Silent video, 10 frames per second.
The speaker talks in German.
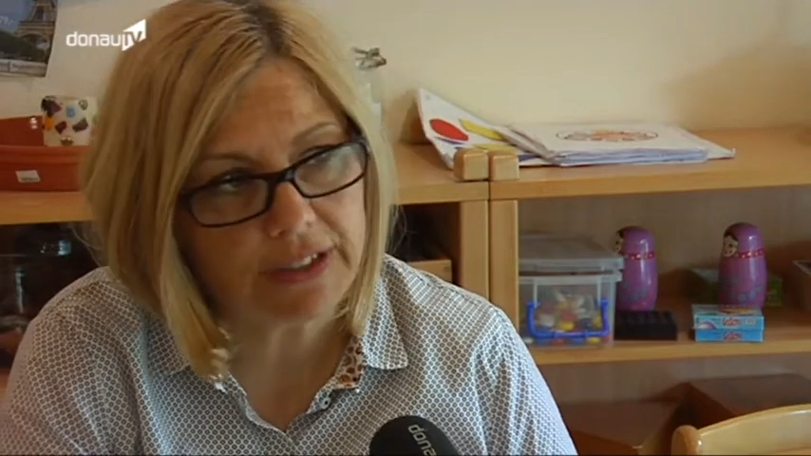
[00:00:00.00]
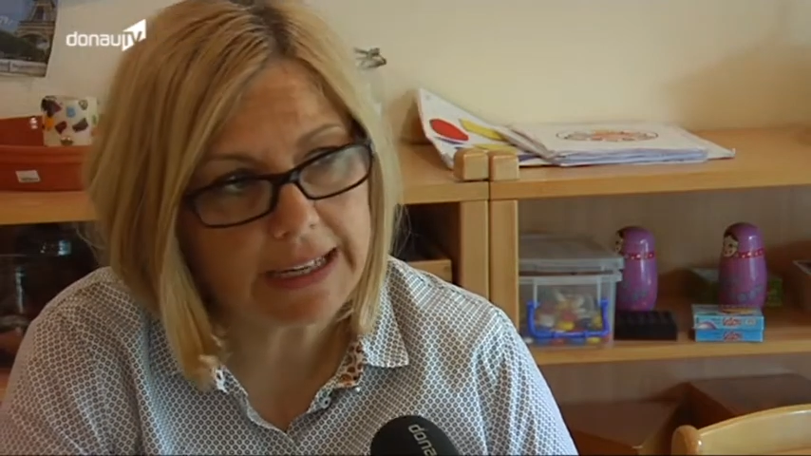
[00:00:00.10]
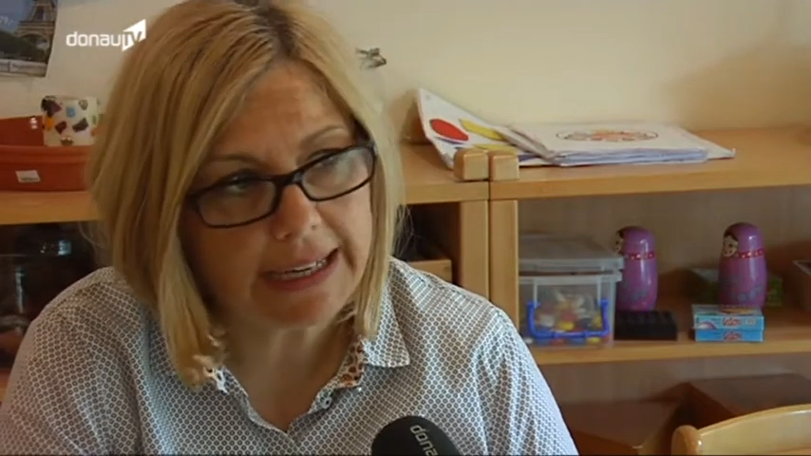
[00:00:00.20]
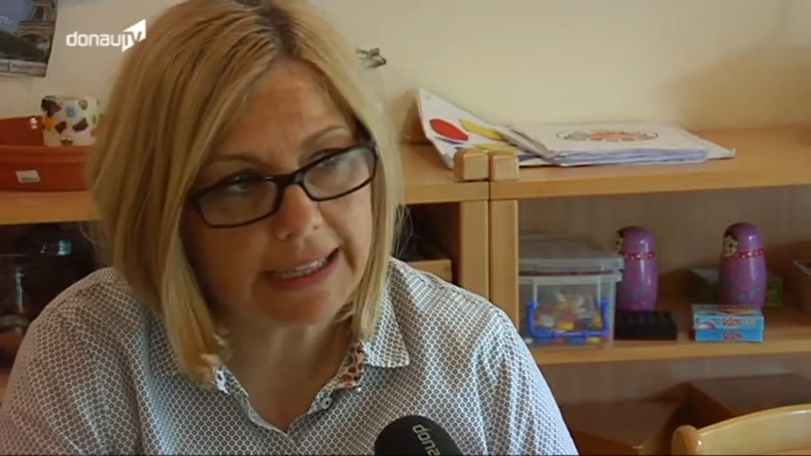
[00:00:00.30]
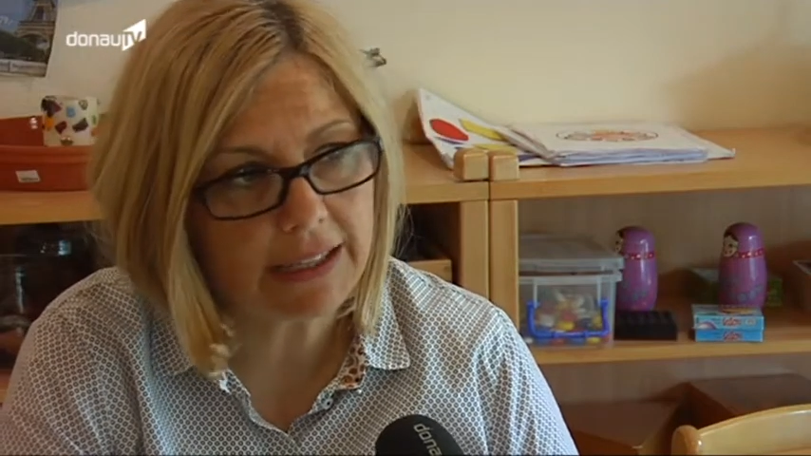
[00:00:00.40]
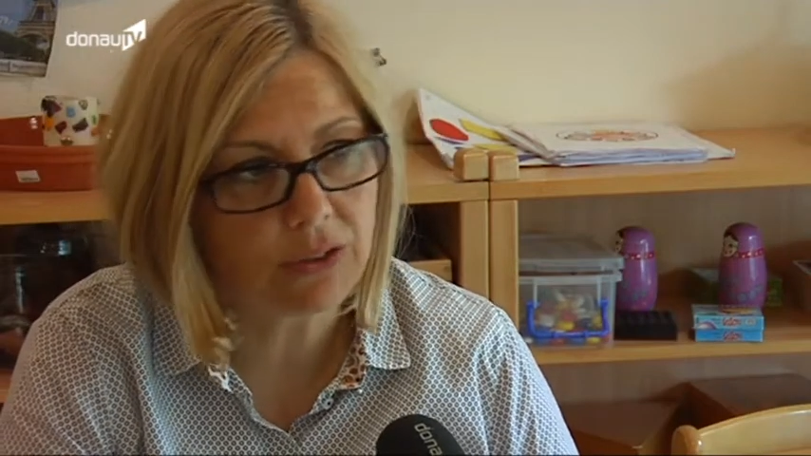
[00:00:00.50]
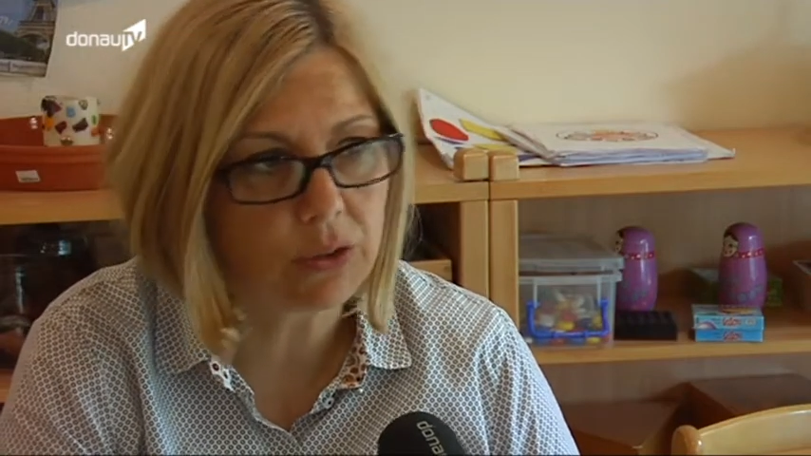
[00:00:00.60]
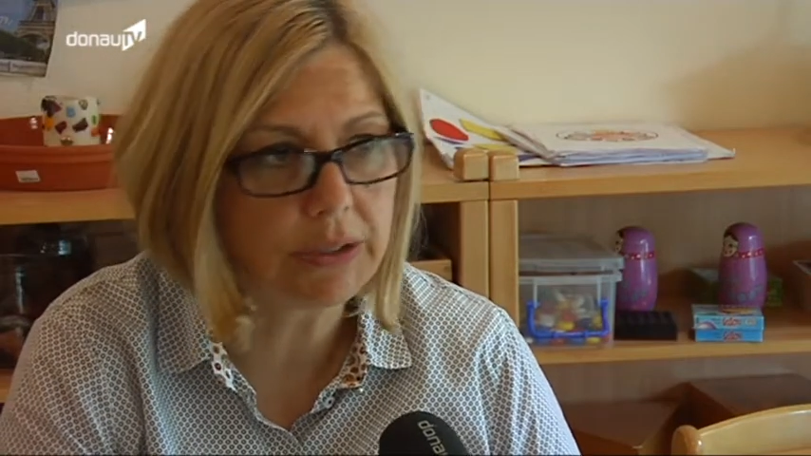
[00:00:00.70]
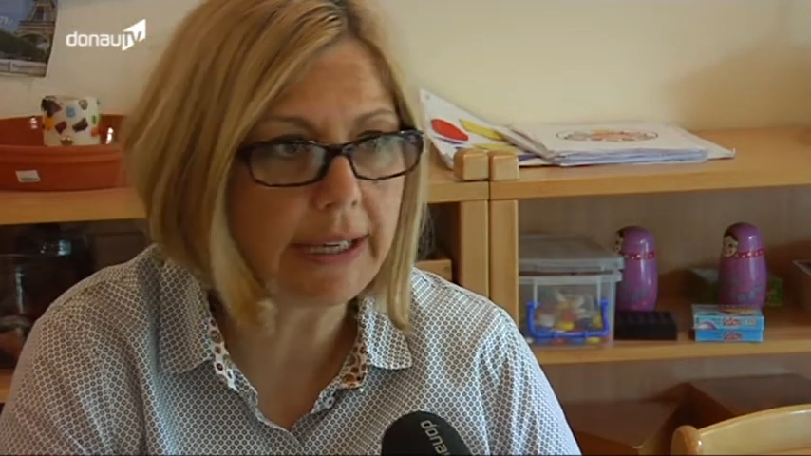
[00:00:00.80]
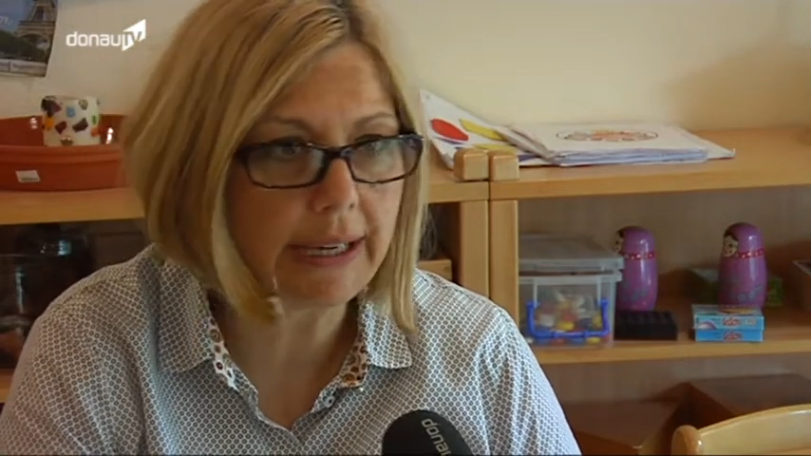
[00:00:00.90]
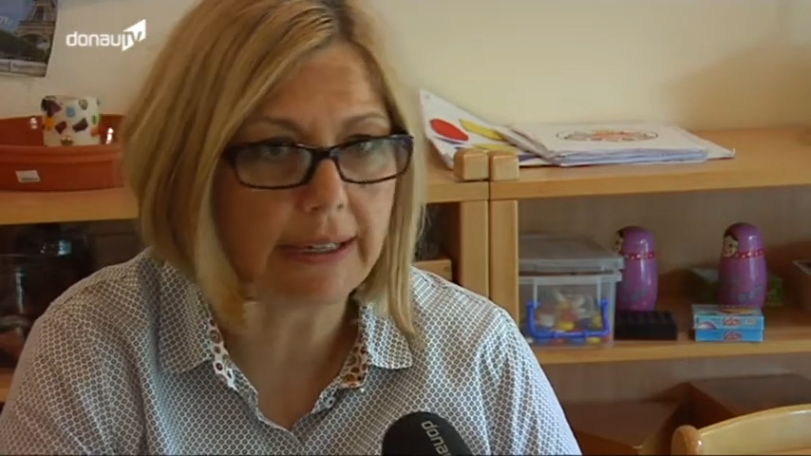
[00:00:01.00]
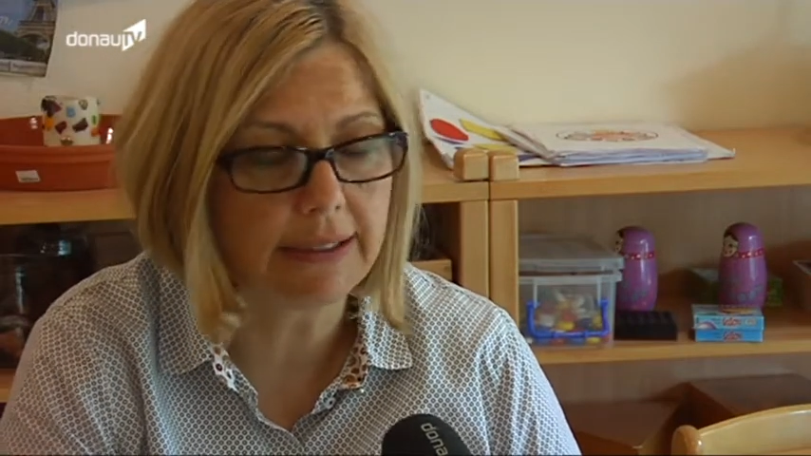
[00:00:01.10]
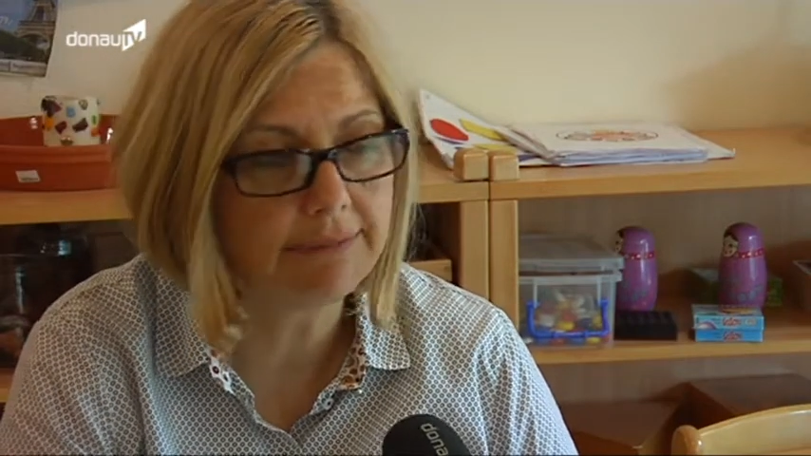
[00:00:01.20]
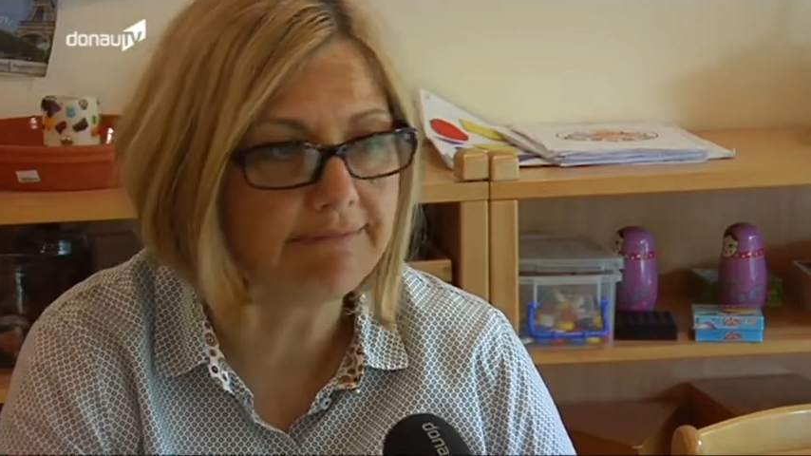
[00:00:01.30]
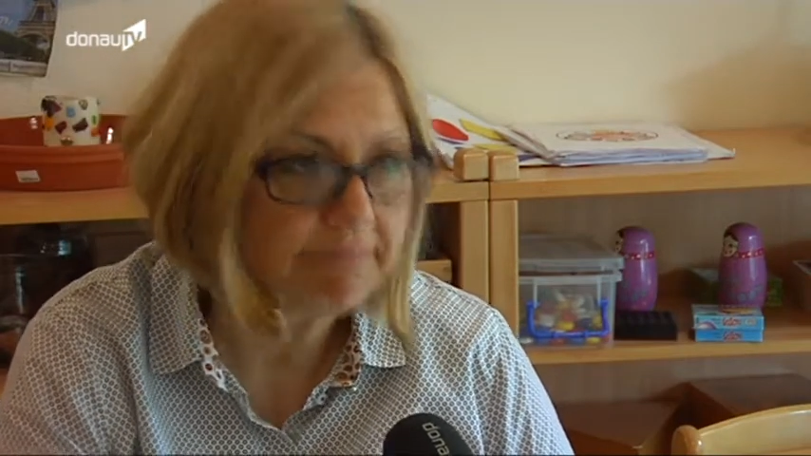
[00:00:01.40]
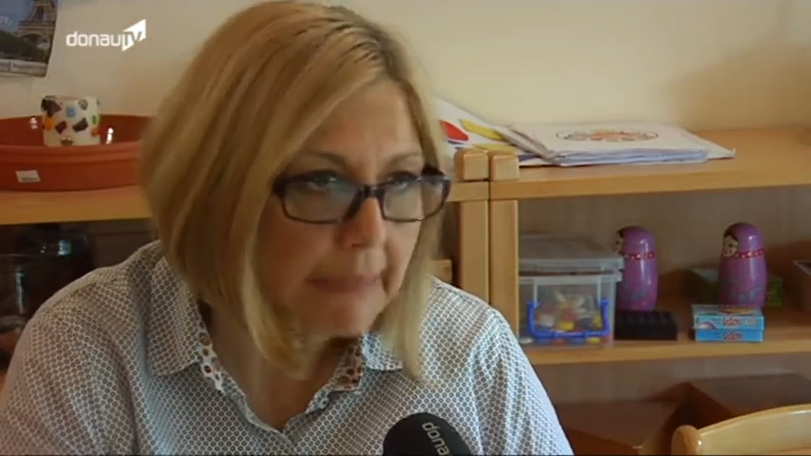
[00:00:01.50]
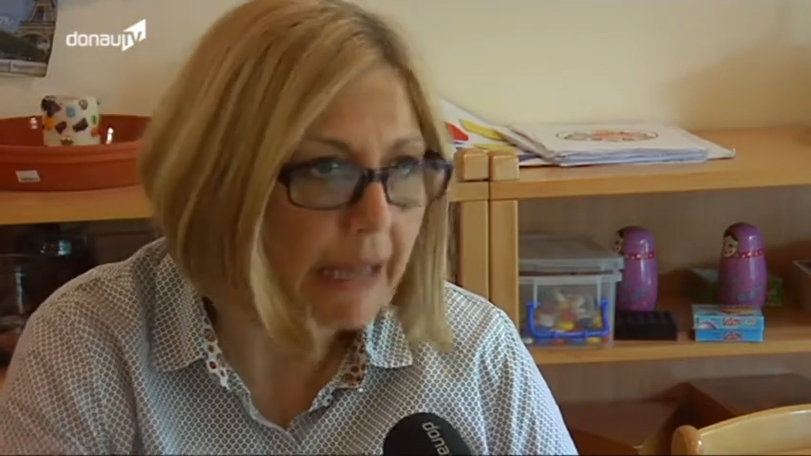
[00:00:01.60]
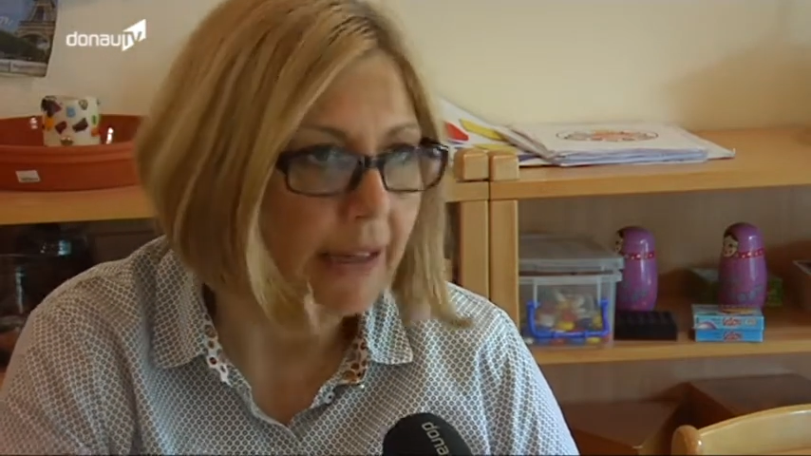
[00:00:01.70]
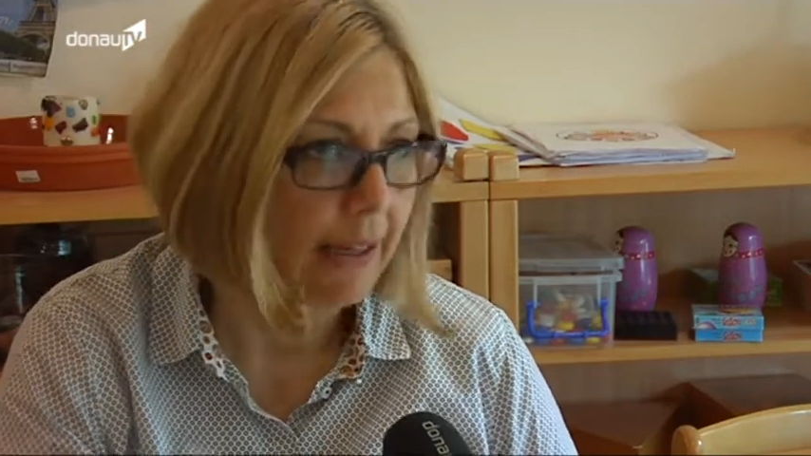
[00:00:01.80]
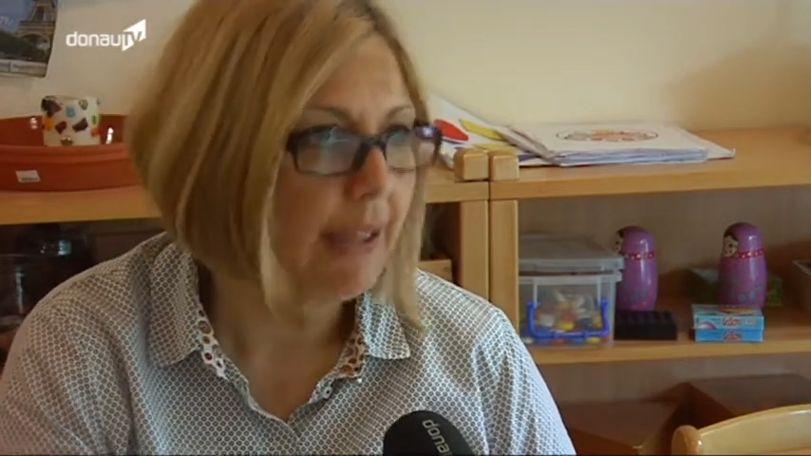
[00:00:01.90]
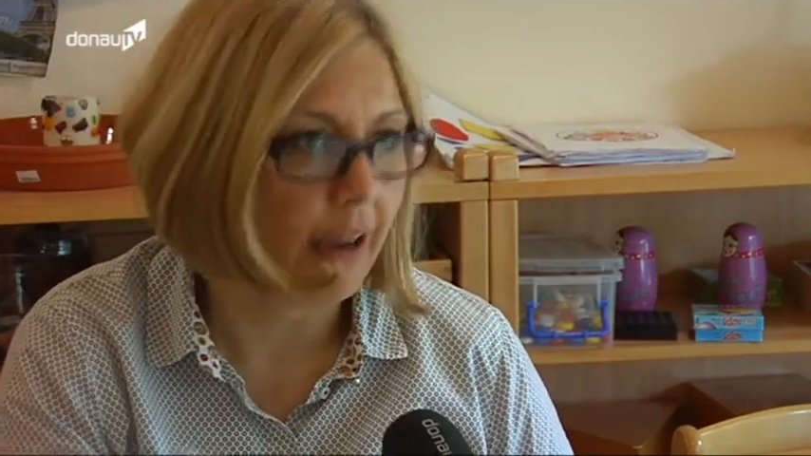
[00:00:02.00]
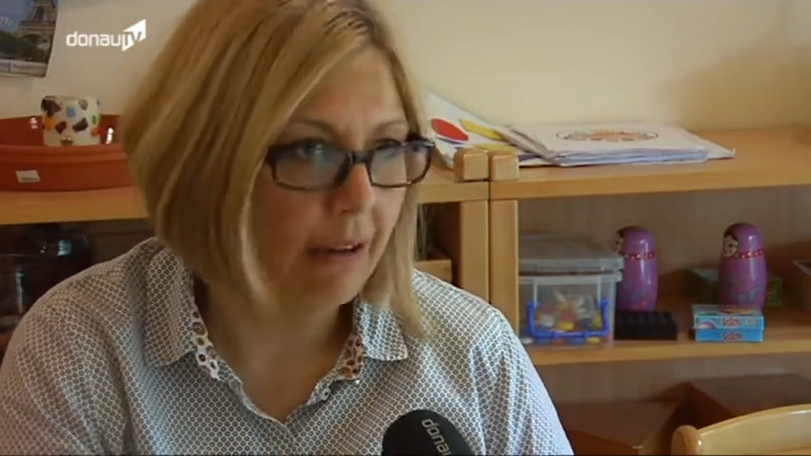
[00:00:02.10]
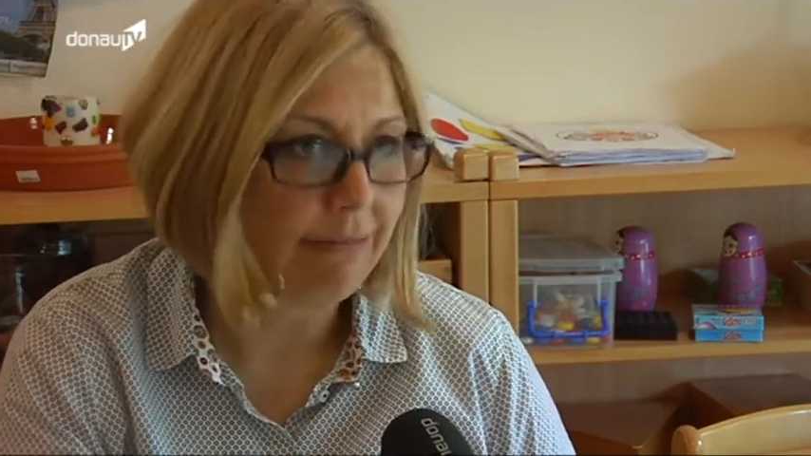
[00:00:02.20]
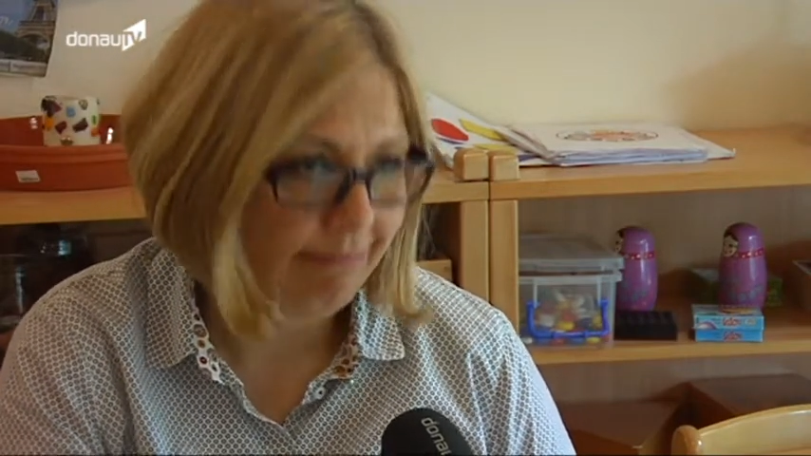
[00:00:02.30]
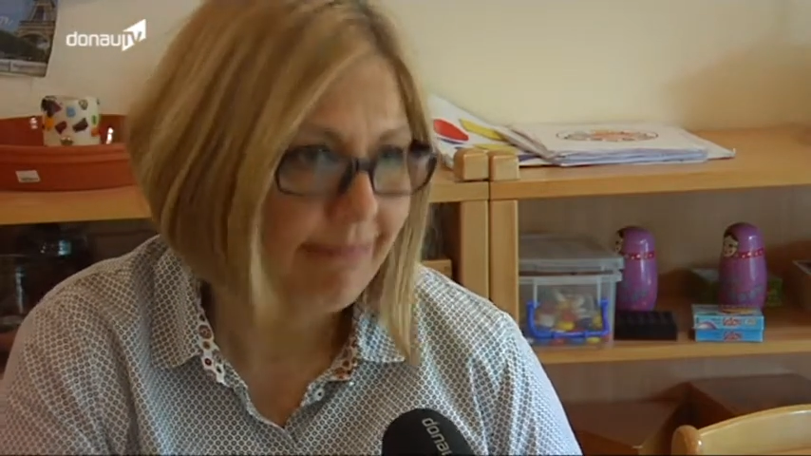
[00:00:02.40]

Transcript: vielleicht und ähm, ja,